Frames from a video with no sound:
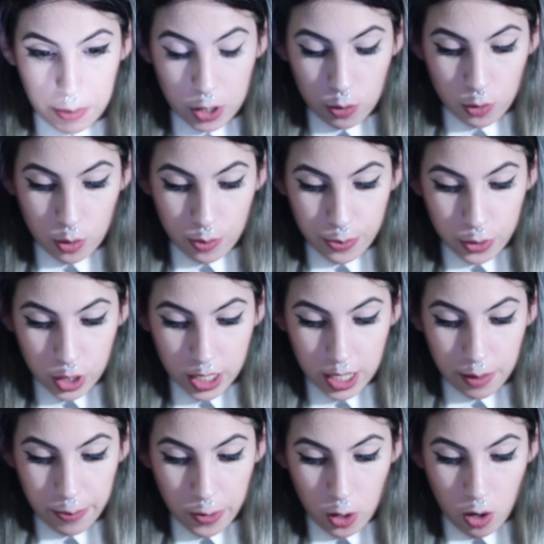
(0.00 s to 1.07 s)
Pero como por
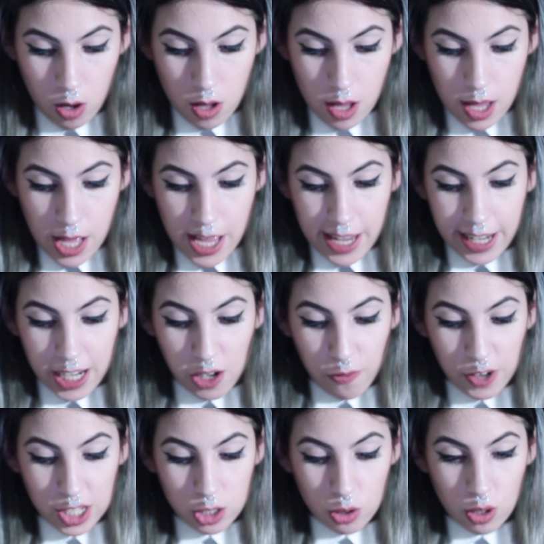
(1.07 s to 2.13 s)
ejemplo, el
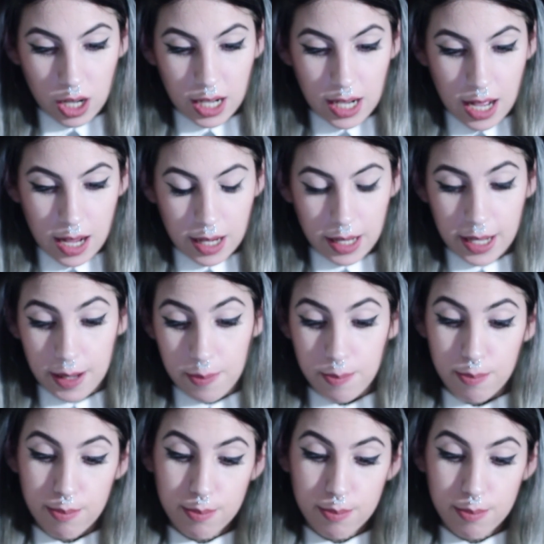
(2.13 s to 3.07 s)
filtro acá es